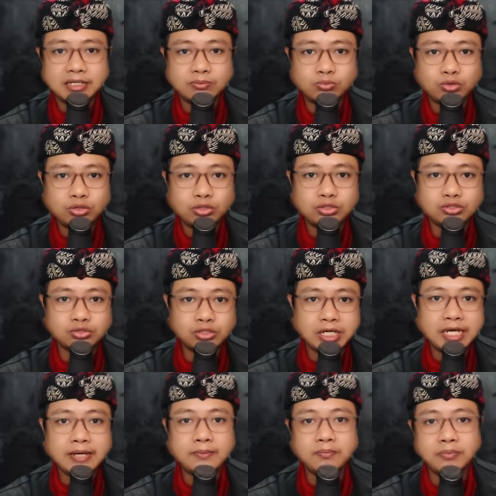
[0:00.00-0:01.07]
Adapun
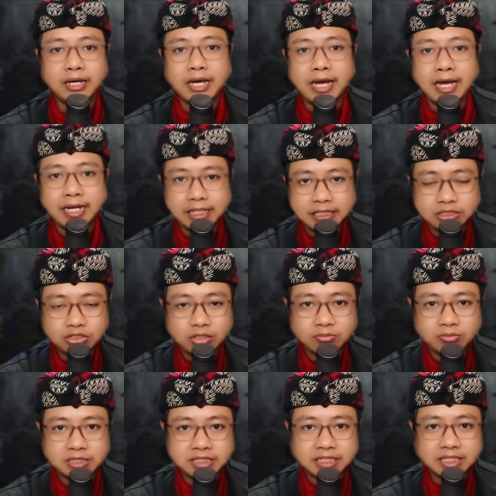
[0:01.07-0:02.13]
juga ahli
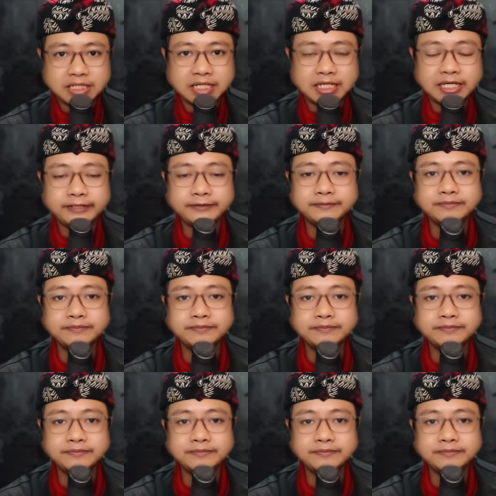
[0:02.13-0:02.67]
juga menceritakan